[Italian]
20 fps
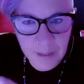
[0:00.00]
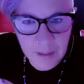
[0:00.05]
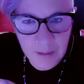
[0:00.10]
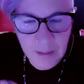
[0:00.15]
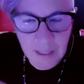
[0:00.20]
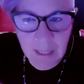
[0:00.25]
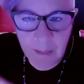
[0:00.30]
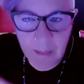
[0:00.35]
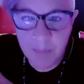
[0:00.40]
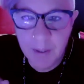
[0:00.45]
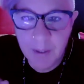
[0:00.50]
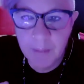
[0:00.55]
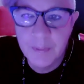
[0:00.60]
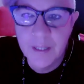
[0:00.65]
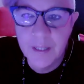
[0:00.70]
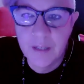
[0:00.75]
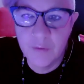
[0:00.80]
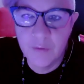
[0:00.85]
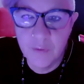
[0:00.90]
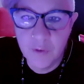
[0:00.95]
parte là. Poi
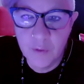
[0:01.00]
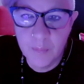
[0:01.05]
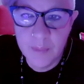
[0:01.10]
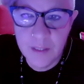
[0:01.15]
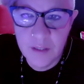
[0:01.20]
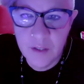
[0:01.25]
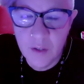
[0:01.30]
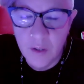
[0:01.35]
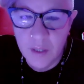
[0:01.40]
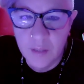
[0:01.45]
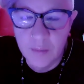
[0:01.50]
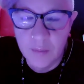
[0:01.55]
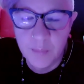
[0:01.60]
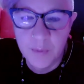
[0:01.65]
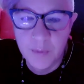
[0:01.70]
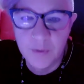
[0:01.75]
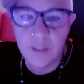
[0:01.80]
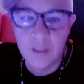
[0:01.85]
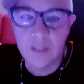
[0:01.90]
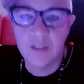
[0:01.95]
per informazioni mi
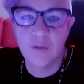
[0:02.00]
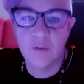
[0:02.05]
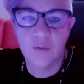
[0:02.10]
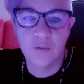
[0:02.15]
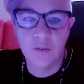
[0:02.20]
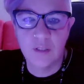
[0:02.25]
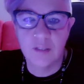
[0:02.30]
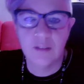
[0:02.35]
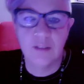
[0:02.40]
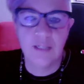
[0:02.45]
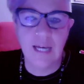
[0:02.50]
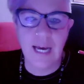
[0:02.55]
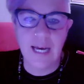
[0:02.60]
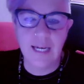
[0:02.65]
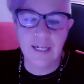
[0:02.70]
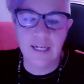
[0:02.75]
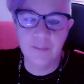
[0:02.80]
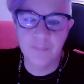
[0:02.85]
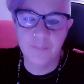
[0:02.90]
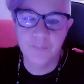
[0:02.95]
potete
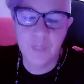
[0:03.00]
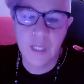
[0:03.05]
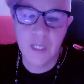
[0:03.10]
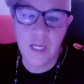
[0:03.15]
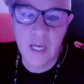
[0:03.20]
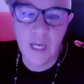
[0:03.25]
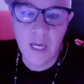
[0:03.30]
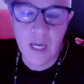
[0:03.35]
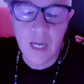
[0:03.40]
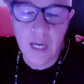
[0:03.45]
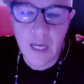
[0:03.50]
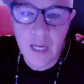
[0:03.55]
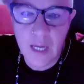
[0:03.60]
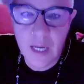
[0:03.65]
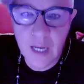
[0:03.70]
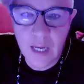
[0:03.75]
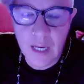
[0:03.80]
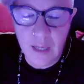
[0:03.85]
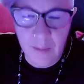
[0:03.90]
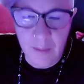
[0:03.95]
contattare
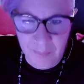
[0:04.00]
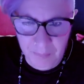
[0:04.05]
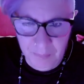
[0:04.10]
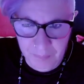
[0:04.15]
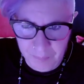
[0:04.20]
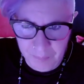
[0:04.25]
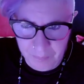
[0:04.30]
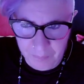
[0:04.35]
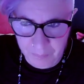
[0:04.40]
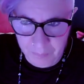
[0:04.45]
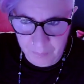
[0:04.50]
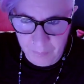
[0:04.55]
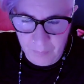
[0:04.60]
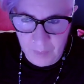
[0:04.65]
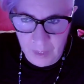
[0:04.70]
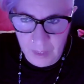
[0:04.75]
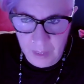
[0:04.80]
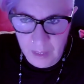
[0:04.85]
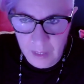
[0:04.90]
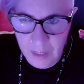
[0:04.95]
eh,
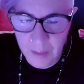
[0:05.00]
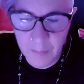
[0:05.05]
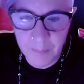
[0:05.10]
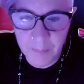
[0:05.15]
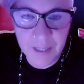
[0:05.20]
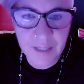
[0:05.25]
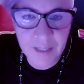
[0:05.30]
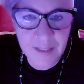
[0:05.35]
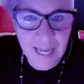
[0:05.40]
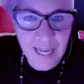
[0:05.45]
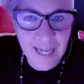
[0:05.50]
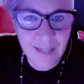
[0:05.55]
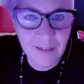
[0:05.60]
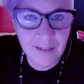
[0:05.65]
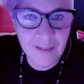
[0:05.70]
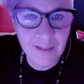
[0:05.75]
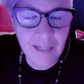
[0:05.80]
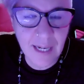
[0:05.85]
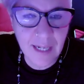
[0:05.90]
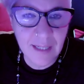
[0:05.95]
in
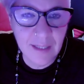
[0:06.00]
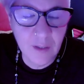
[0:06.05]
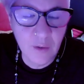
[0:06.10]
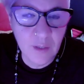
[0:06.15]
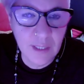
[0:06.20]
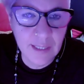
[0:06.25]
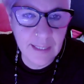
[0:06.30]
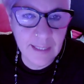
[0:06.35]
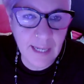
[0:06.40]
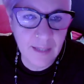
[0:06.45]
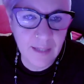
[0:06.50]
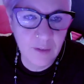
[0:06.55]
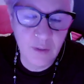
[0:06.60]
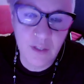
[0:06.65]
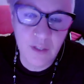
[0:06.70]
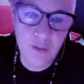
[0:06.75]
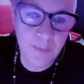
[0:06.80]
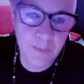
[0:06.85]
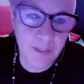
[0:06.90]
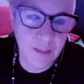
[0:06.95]
presenza, io il canto,
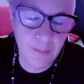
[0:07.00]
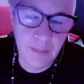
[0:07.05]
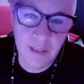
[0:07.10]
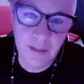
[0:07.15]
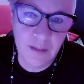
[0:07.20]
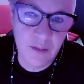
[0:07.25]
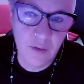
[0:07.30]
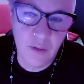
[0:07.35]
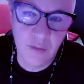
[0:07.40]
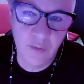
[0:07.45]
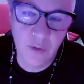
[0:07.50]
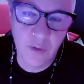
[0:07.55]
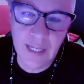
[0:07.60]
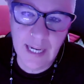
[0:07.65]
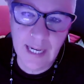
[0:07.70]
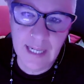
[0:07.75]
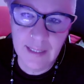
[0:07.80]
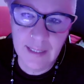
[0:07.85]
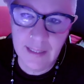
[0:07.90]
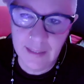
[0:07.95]
la sperimentazione
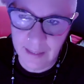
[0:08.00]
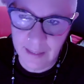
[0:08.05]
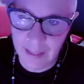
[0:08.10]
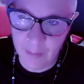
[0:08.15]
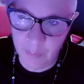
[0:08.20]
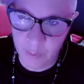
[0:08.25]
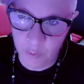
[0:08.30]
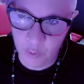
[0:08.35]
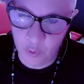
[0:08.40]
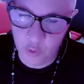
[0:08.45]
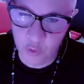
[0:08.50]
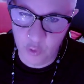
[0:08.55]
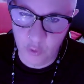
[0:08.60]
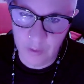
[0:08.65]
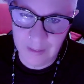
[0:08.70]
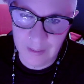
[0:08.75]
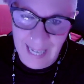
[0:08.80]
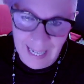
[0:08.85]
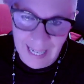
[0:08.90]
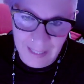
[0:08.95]
vocale li reputo
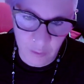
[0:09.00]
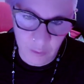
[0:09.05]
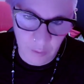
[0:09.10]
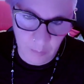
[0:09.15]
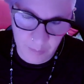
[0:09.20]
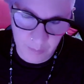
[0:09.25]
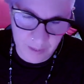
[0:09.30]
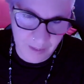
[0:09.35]
soltanto in